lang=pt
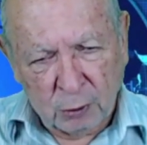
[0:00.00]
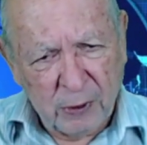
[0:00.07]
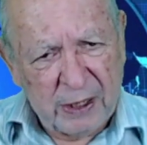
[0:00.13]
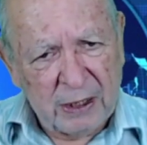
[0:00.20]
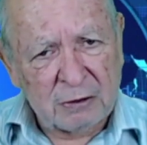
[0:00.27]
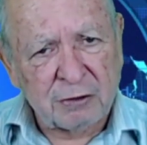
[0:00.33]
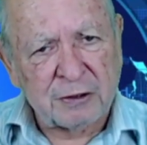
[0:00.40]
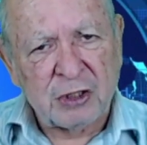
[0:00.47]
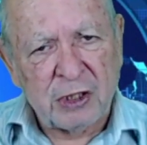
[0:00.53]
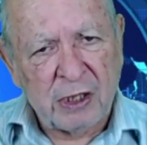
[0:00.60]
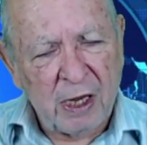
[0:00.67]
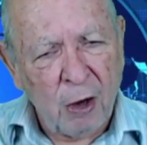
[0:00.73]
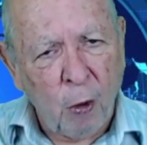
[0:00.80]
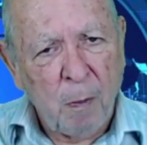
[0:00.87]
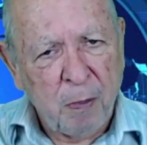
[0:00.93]
Este
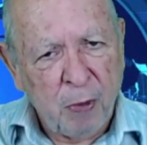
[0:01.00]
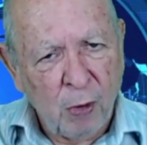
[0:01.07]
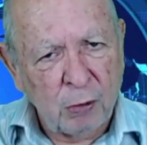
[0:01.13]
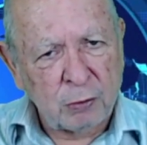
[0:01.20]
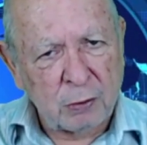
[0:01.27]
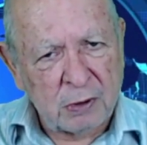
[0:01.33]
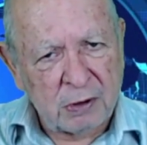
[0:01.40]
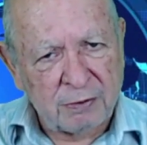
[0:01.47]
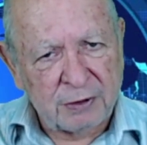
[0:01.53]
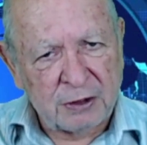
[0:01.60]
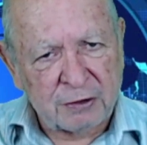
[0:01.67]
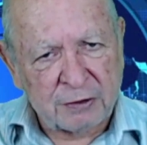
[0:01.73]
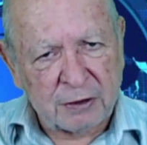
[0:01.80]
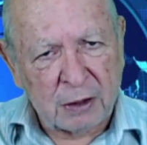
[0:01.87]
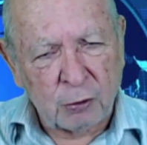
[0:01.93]
é o ponto de
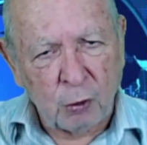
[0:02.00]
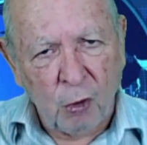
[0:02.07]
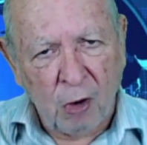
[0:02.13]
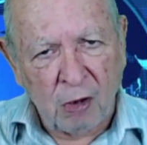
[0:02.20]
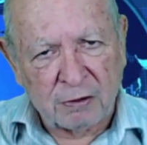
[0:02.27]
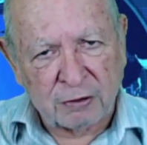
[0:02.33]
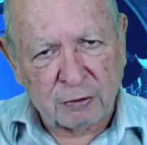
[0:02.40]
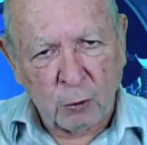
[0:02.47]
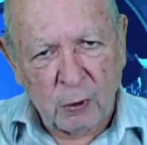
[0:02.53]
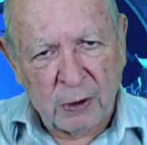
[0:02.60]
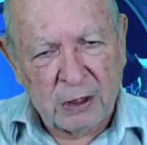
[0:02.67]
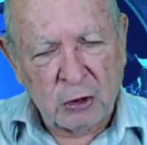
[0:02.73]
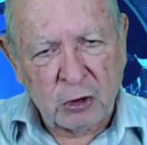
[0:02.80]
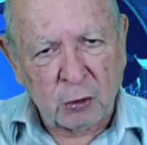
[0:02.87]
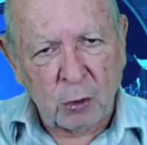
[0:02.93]
vista do nosso
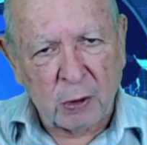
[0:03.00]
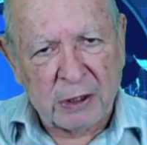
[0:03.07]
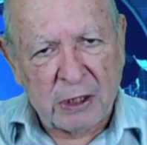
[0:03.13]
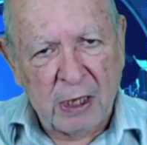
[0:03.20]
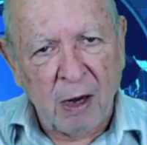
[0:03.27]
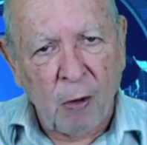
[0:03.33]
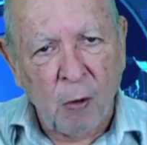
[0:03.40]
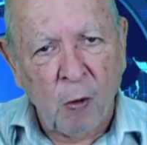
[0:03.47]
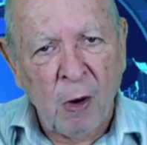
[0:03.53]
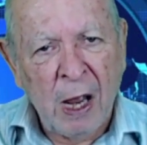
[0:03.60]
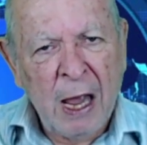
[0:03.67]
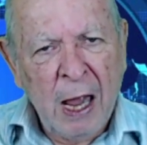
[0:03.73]
editorial